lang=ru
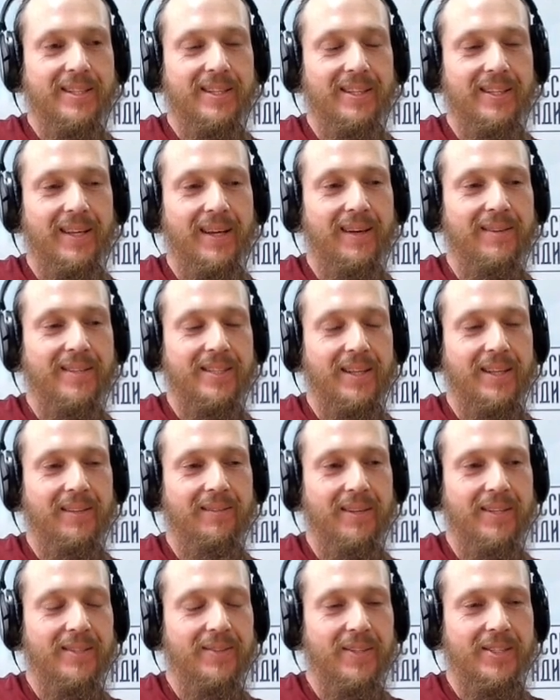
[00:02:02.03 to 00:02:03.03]
да. В
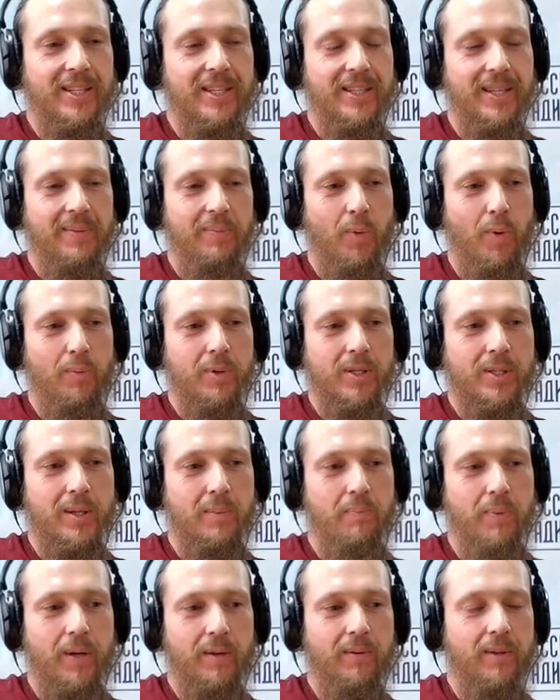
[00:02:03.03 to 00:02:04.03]
соответствии с этим образом
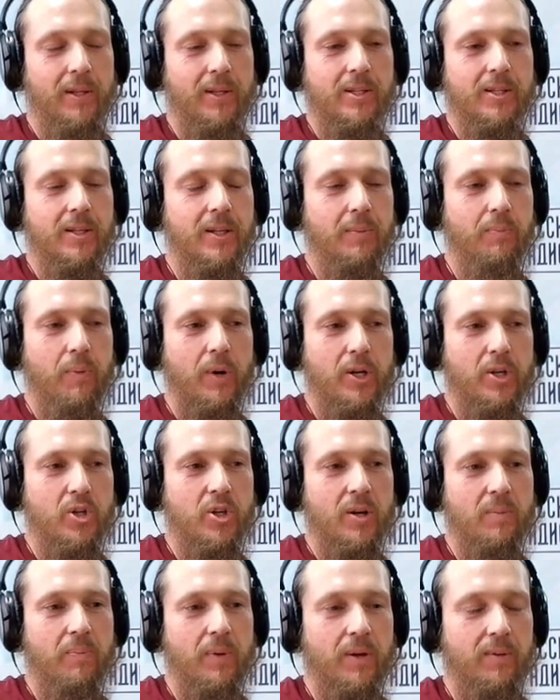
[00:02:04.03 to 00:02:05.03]
появилась скрипачка,
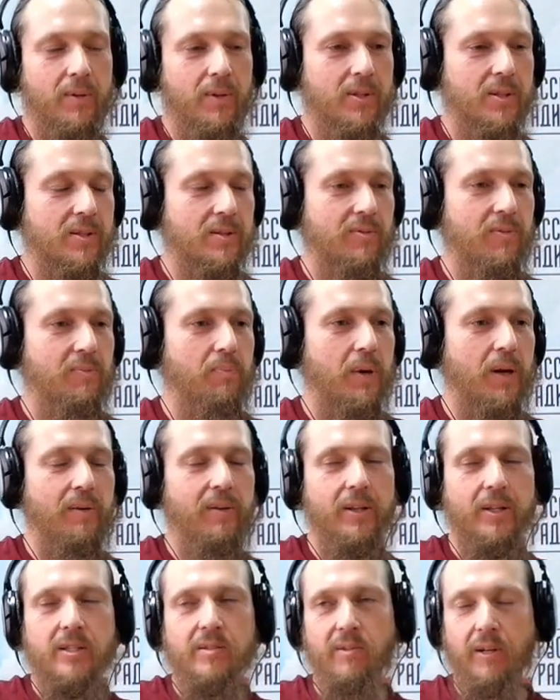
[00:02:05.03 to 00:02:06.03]
появился,
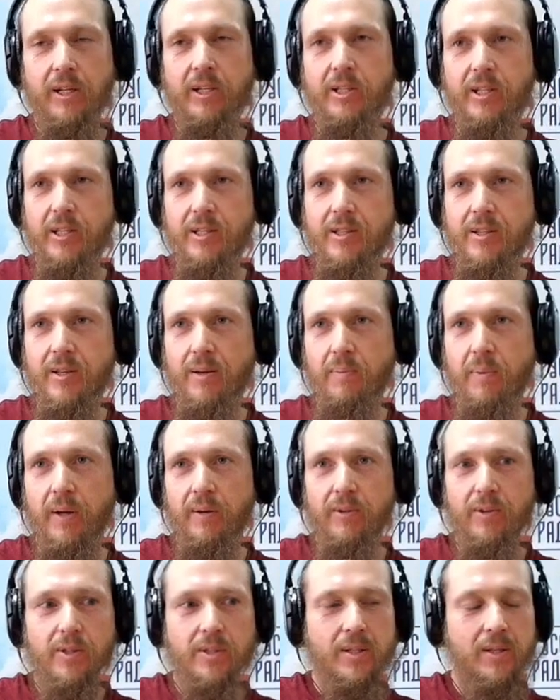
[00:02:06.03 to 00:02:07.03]
появилась флейтистка,
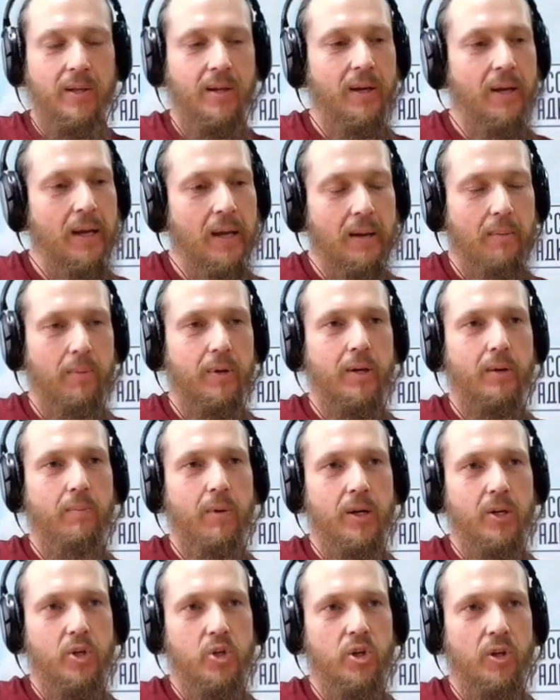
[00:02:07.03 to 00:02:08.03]
появился
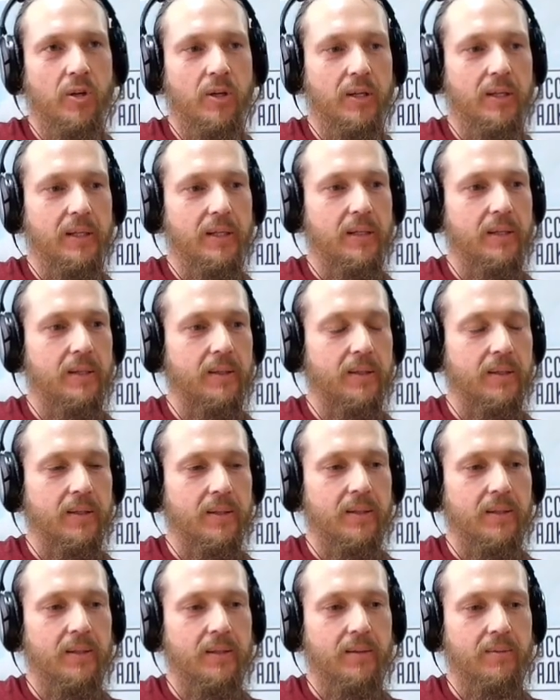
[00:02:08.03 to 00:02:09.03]
барабанщик. И
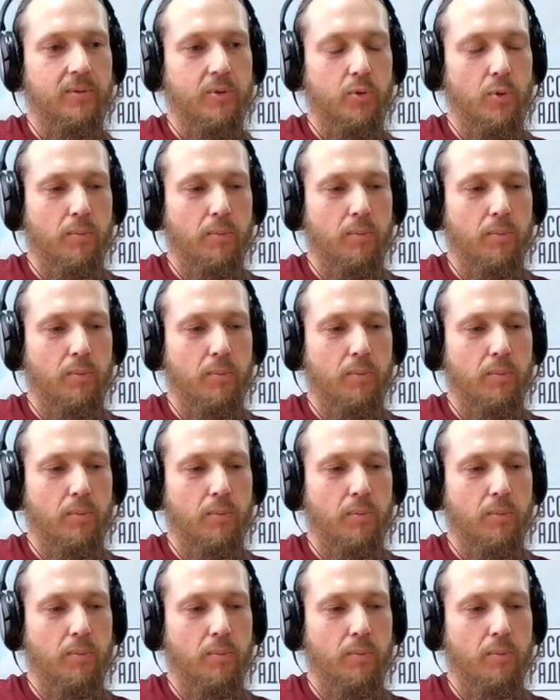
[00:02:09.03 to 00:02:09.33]
э, все,